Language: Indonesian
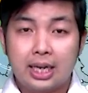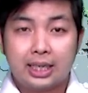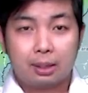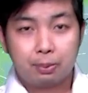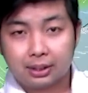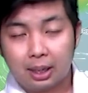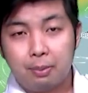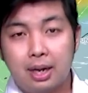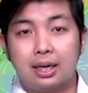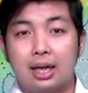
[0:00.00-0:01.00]
Yang
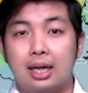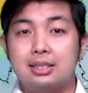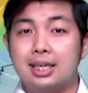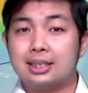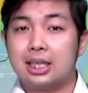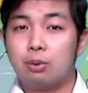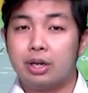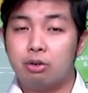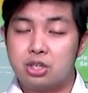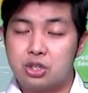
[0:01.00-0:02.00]
pertama adalah di sekitar
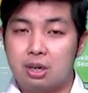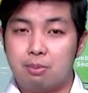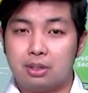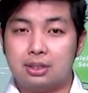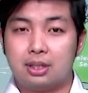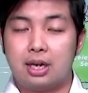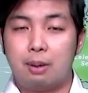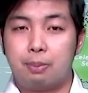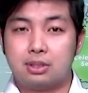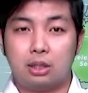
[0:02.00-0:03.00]
wilayah Indonesia masih
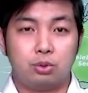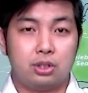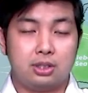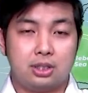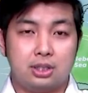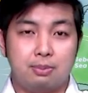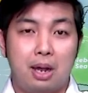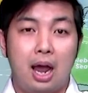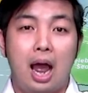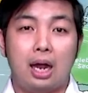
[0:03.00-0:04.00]
terdapat satu sistem
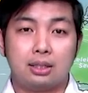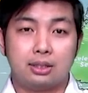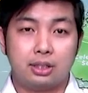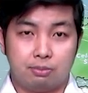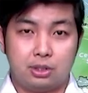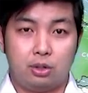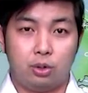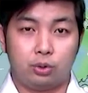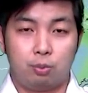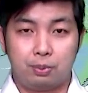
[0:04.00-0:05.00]
aktif aktif
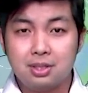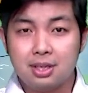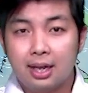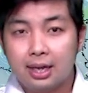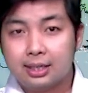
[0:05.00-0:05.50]
siklon tropis,